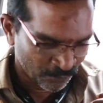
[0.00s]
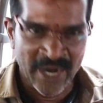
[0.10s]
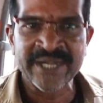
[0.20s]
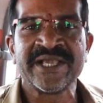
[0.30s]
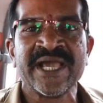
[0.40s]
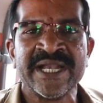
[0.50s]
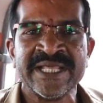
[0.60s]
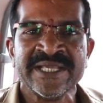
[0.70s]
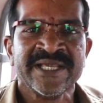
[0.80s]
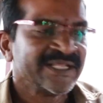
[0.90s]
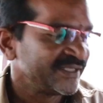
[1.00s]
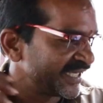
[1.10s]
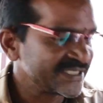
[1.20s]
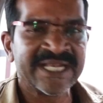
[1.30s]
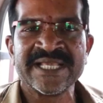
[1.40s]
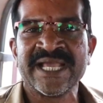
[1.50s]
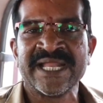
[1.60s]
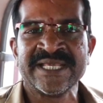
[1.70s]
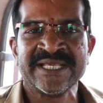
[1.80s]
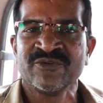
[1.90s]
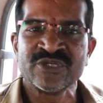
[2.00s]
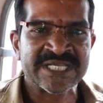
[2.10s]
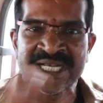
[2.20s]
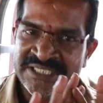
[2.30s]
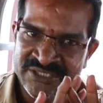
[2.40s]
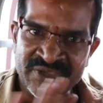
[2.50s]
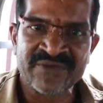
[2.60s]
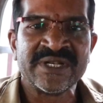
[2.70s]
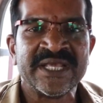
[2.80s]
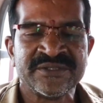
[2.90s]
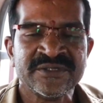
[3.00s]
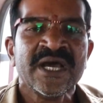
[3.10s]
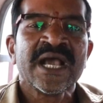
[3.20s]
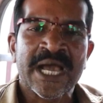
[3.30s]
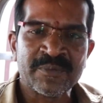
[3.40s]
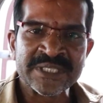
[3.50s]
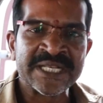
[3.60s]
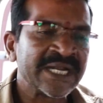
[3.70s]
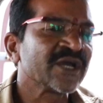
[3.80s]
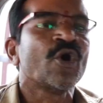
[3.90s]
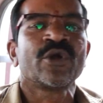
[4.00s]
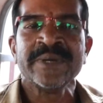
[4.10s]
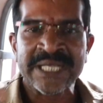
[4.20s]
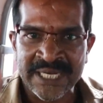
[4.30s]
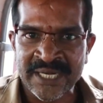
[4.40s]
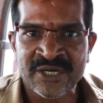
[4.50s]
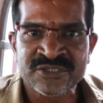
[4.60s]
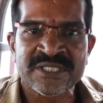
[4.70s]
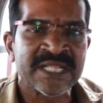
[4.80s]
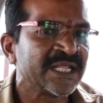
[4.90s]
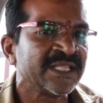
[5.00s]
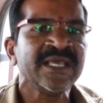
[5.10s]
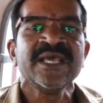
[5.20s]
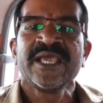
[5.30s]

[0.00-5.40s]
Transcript: బాడీకి కానీ దేశానికి కానీ వచ్చే నష్టమేమి లేదు కాకపోతే ఏంటంటే గవర్నమెంట్ ఎలా నడుస్తుంది అనేది